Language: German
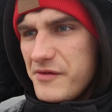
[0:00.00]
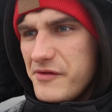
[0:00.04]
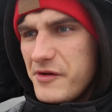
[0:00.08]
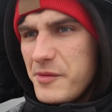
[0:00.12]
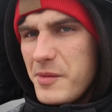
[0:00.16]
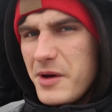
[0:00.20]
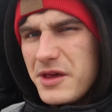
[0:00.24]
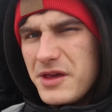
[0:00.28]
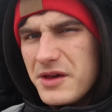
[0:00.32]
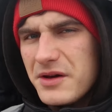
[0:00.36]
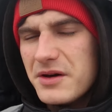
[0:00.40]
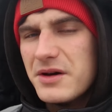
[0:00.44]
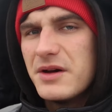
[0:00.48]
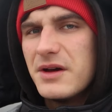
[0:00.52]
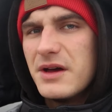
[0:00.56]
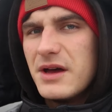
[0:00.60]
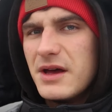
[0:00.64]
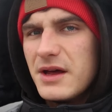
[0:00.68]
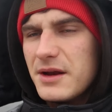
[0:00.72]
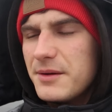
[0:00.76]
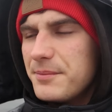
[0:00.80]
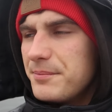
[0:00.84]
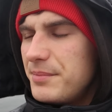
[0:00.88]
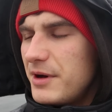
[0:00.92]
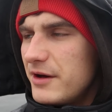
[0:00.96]
wir einfach mal hier
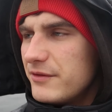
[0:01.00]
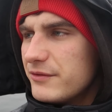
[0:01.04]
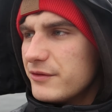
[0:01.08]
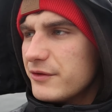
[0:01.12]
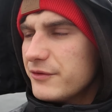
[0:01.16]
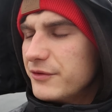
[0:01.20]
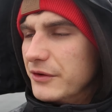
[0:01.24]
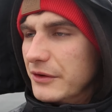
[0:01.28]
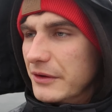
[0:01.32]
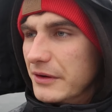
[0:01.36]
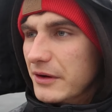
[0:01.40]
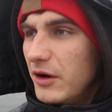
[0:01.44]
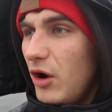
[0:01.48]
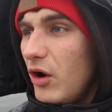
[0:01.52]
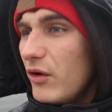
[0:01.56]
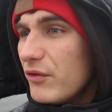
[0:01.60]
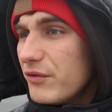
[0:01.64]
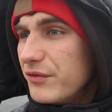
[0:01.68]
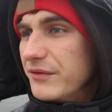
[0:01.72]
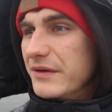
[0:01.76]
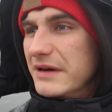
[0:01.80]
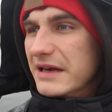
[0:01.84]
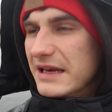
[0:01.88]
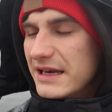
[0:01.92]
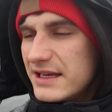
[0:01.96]
ein paar Würfel.
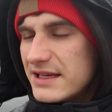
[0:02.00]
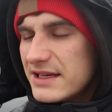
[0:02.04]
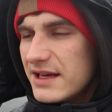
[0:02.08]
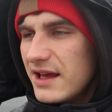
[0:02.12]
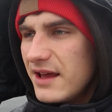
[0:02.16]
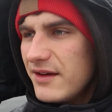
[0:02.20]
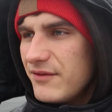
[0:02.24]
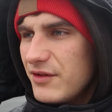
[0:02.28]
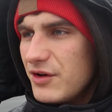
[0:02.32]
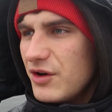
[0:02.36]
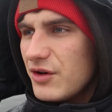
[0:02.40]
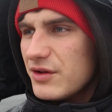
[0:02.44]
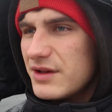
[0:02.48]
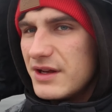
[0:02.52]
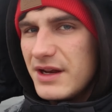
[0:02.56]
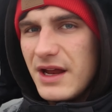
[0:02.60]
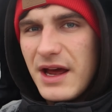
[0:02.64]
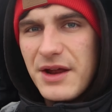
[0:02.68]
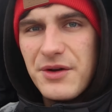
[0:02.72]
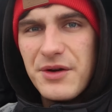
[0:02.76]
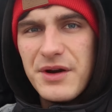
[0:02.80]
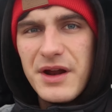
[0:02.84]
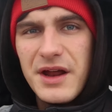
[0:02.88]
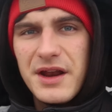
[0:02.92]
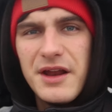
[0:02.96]
Hoffentlich kriegen wir noch den
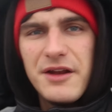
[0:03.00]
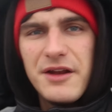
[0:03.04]
einen oder